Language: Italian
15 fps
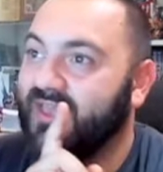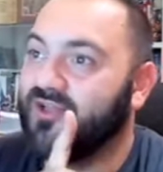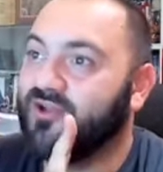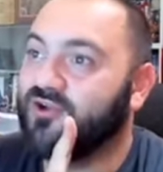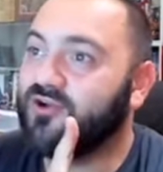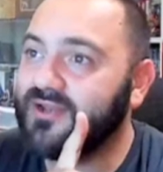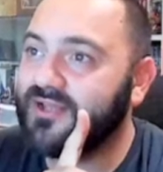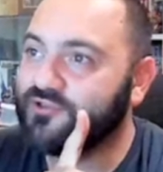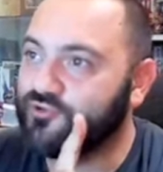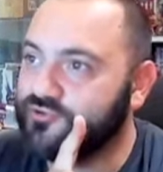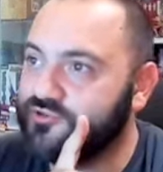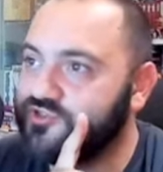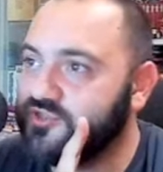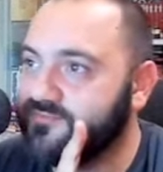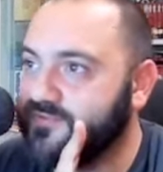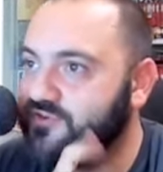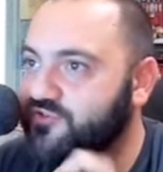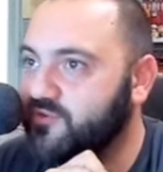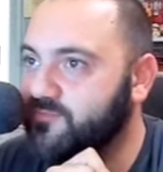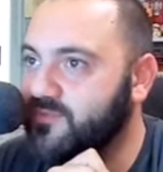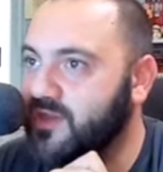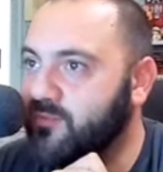Con la 12 invece
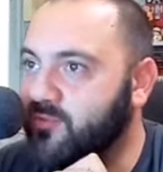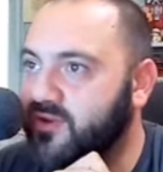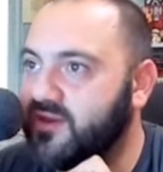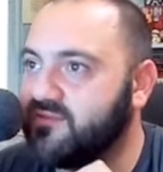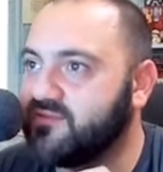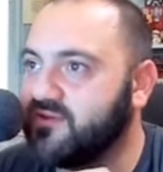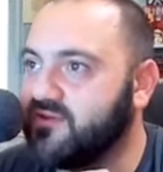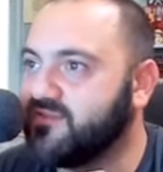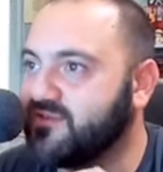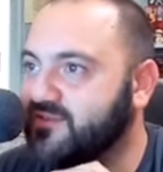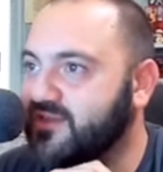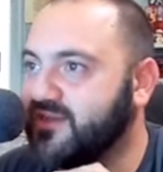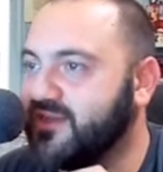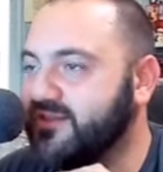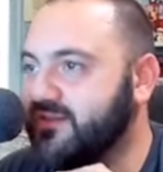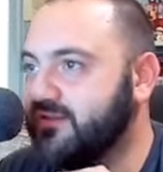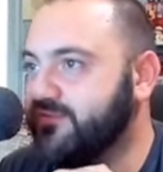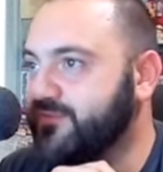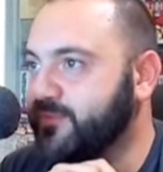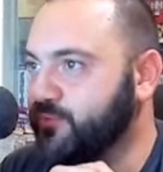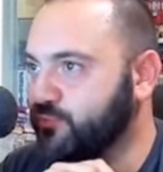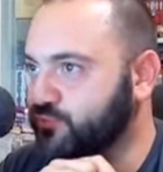abbiamo Grit Release Attack and Death
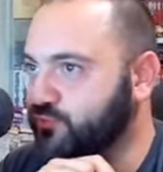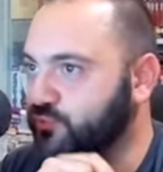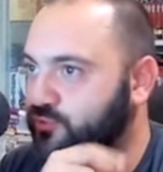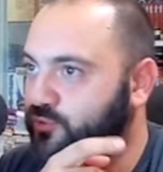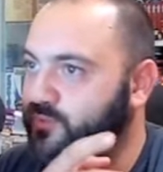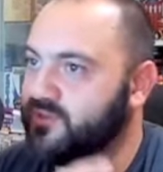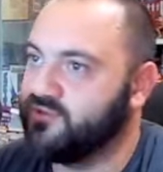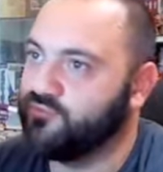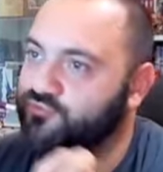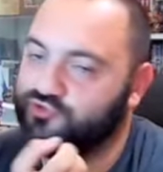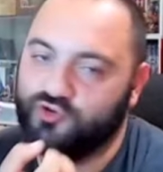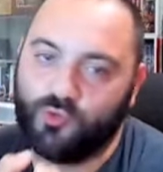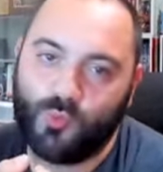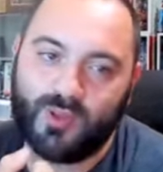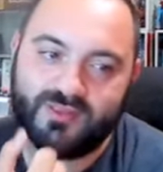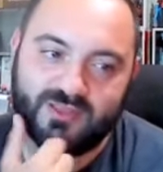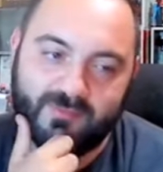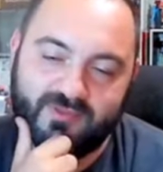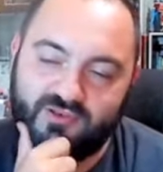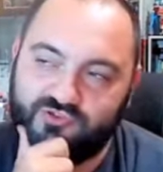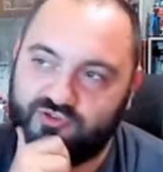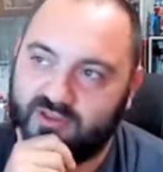per un turno, quindi un
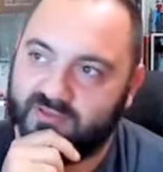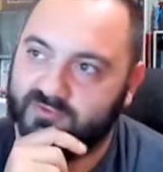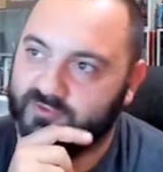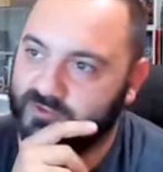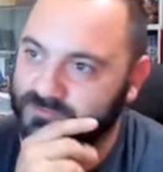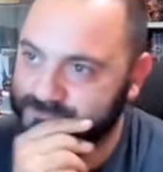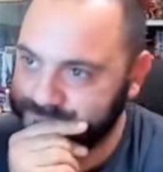50%.